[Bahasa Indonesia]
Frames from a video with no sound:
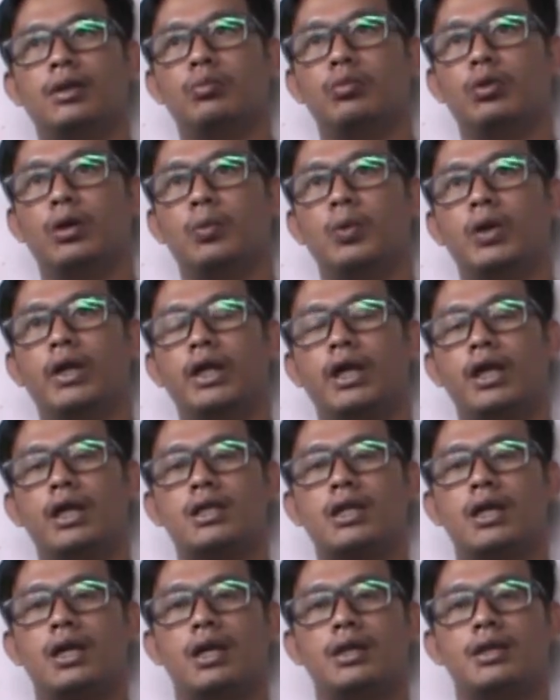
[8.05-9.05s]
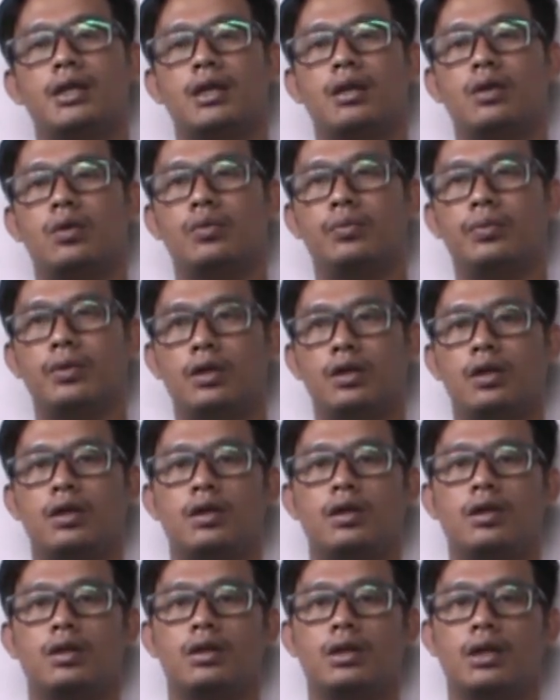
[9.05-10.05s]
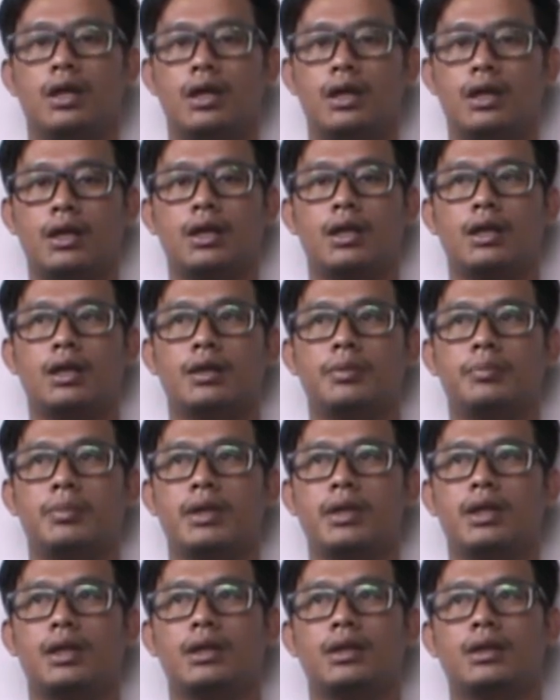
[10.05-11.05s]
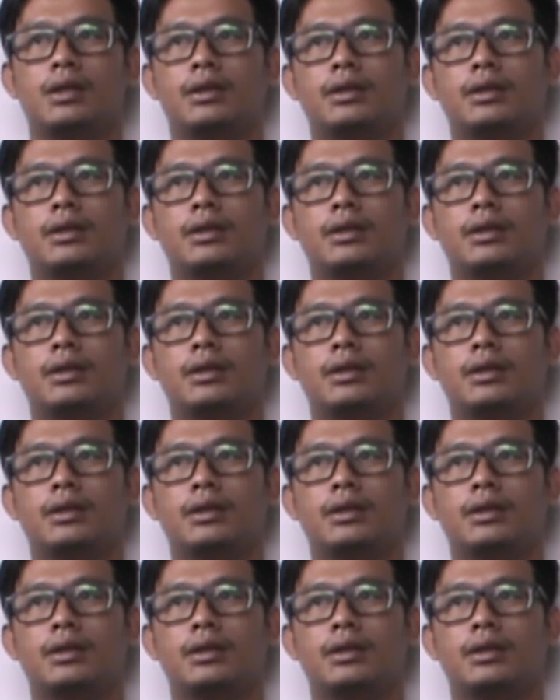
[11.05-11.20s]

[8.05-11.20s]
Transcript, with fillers: Bulan-bulan ini saya jarang upload Karena banyak